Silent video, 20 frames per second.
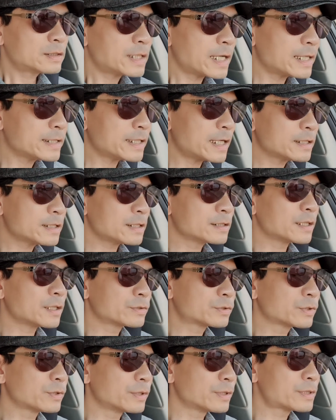大家常
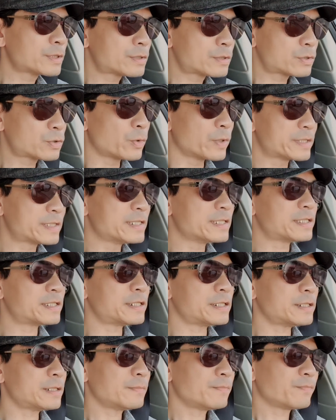常说做自
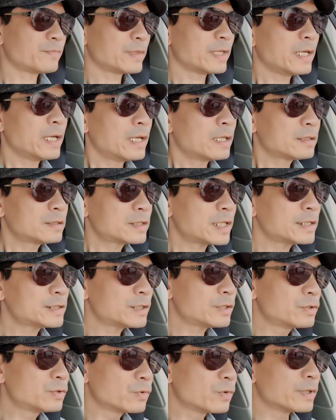己，但
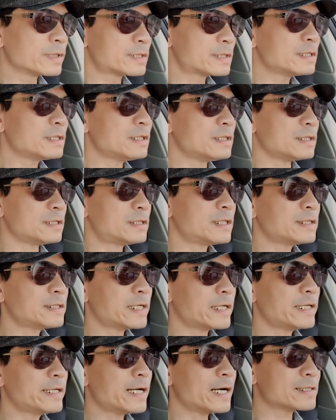是如果自己现
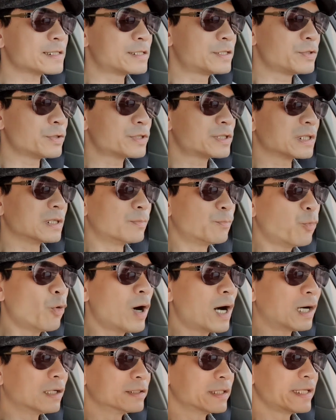在的样子就是个不
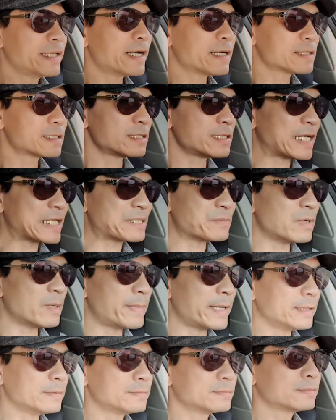好的样子，那怎么
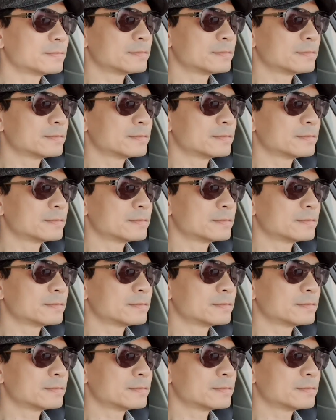办？